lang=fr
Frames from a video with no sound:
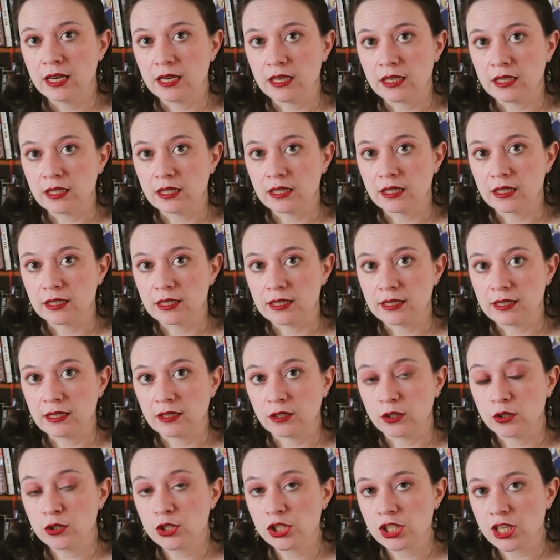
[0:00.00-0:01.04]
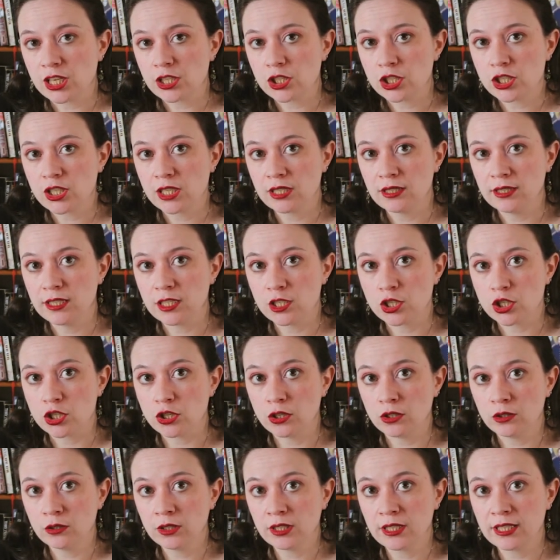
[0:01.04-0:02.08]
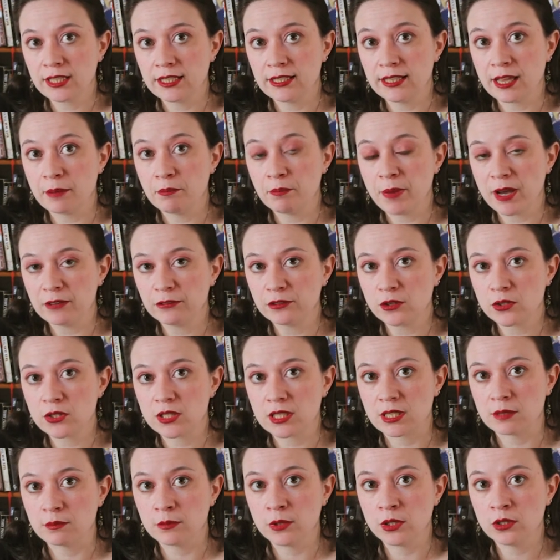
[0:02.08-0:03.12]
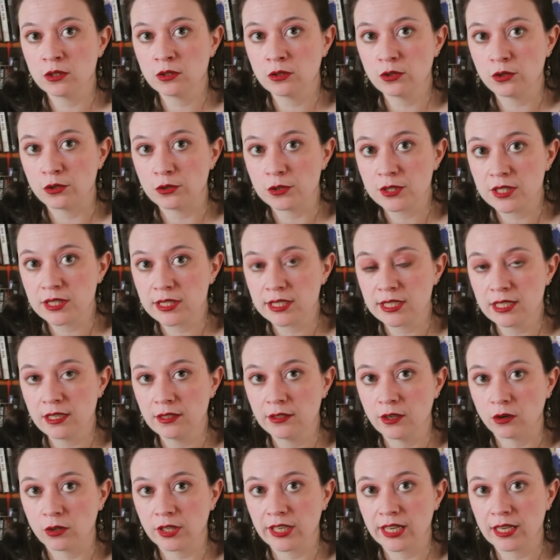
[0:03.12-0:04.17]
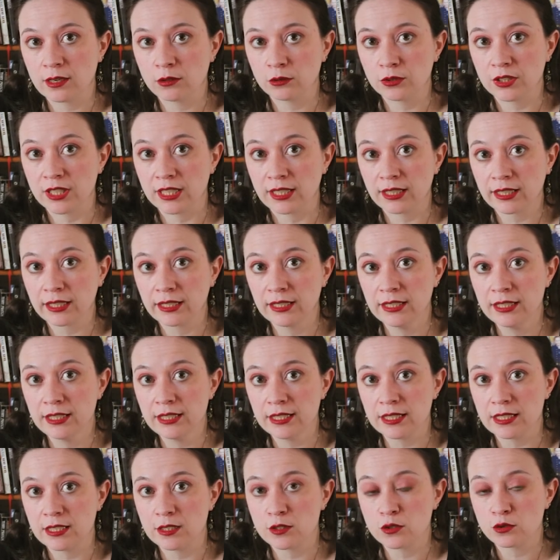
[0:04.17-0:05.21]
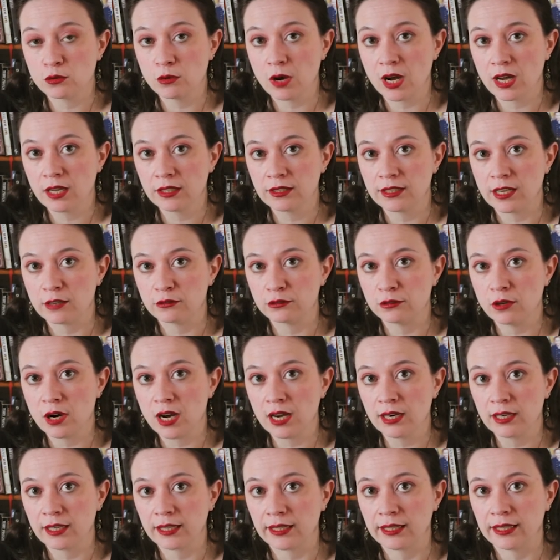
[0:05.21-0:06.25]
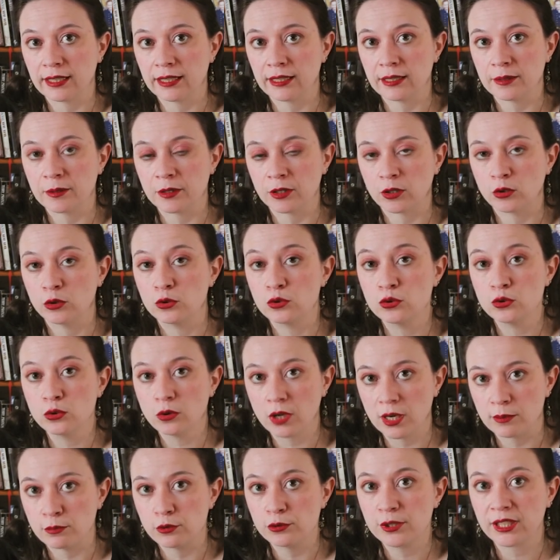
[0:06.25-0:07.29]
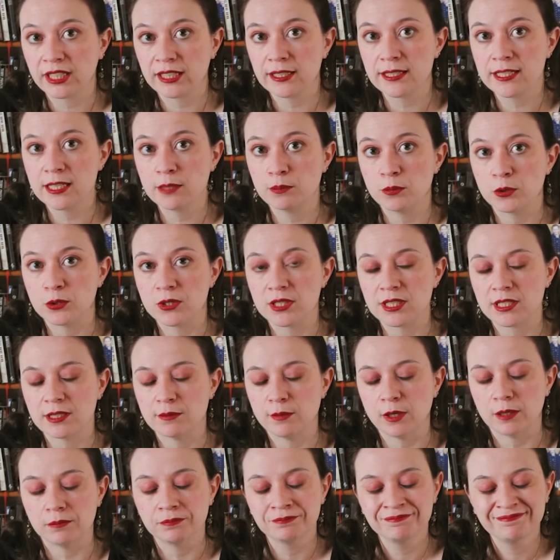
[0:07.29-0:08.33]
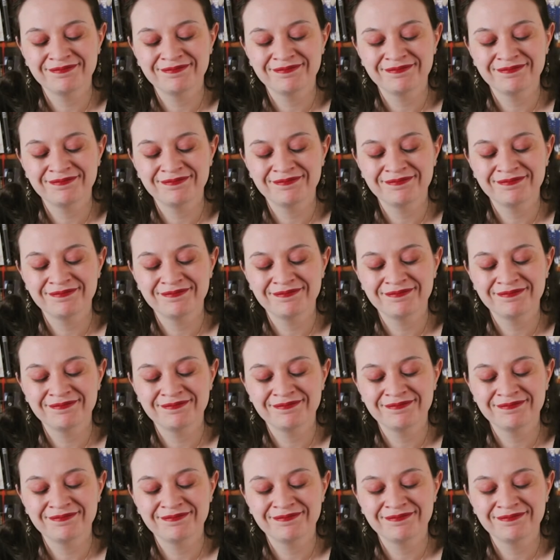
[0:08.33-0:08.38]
euh, rechercher des gens qui n'aiment pas forcément le style dans lequel on écrit, histoire d'avoir les retours les plus critiques possibles.